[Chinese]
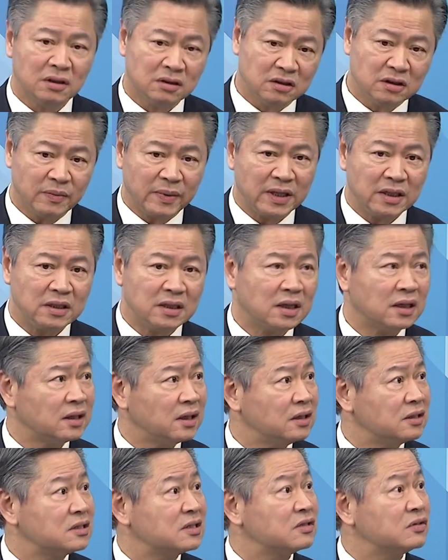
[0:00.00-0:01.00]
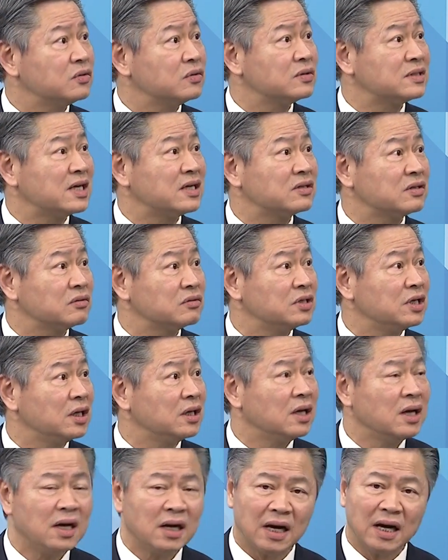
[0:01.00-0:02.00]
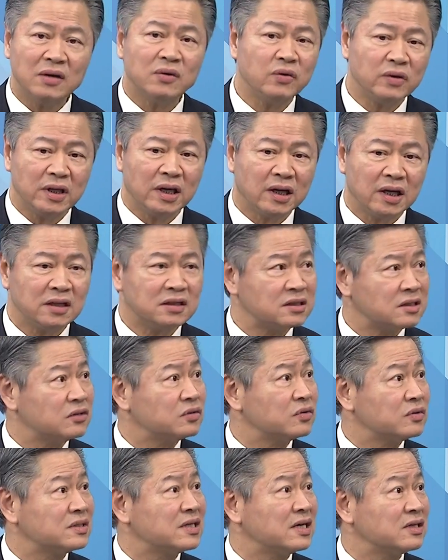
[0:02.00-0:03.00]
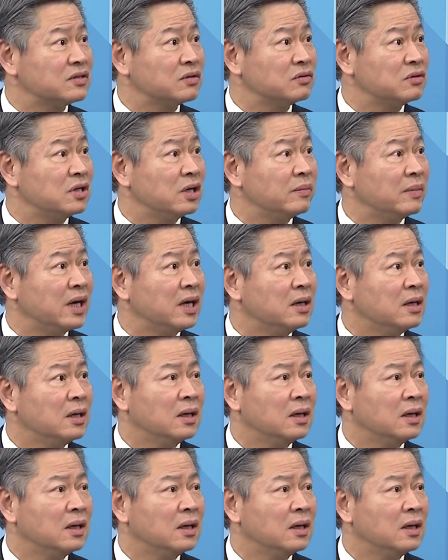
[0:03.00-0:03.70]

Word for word: 日本一样可以使出杀手锏，韩国也可以使出杀手锏嘛。